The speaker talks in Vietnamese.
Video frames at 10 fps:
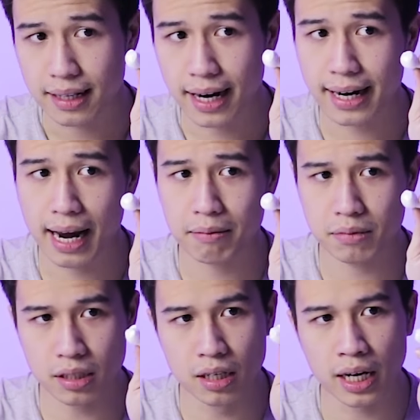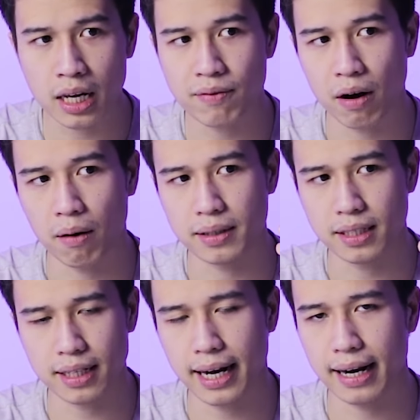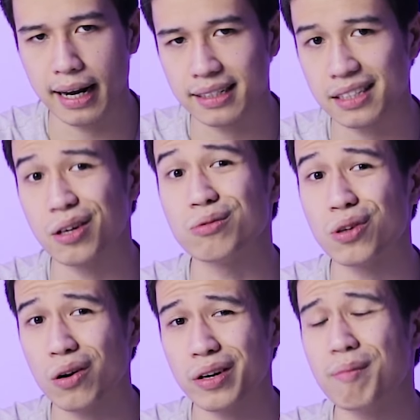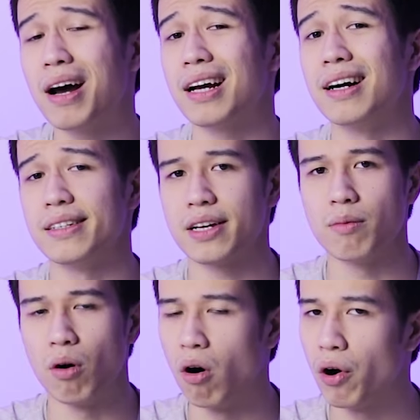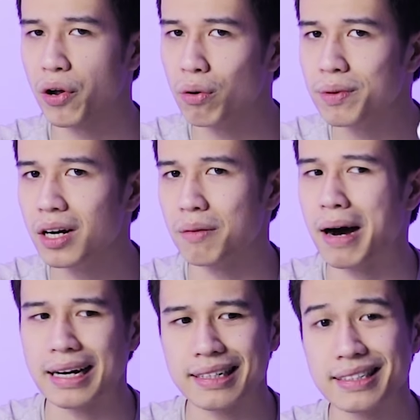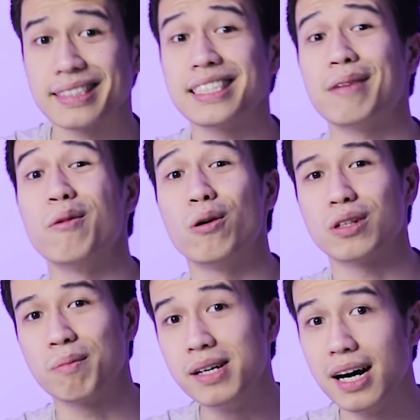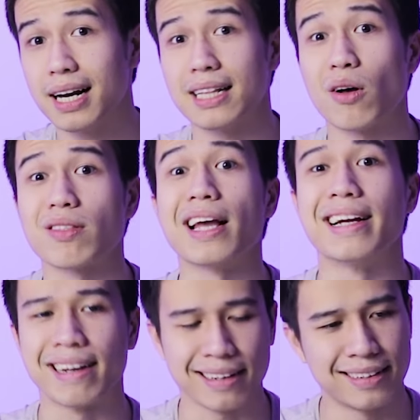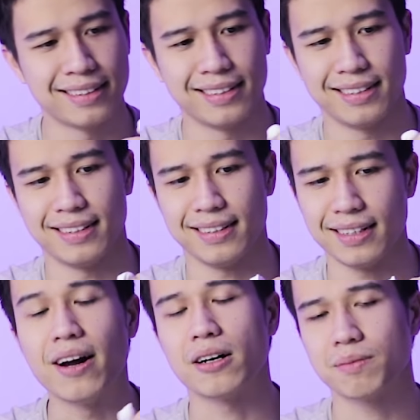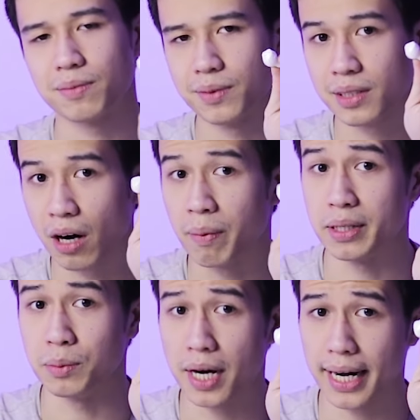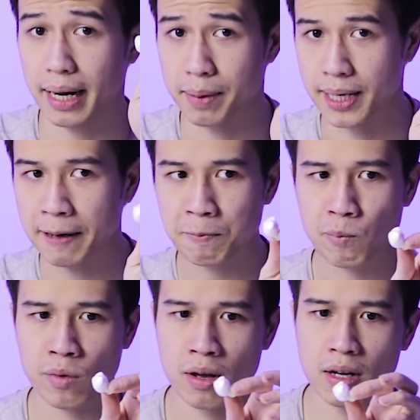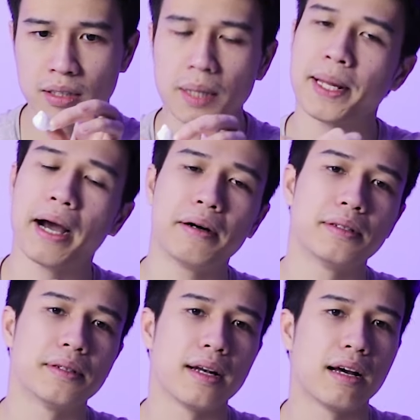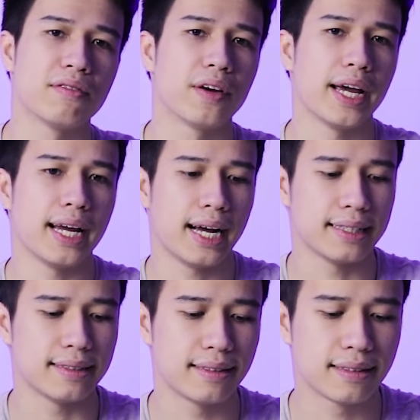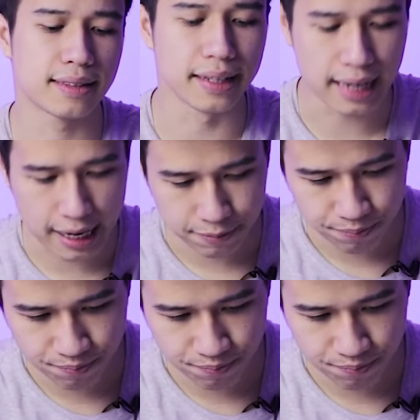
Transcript: Thế nên anh em đừng hy vọng là chiếc tai nghe này sẽ sống sót nếu bạn là người ra nhiều mồ hôi cũng như là bạn chạy bộ trong mưa để tỏ tình. Thì đó, không hề chống nước anh em nhớ nhá. Tiếp theo là về à, tính năng.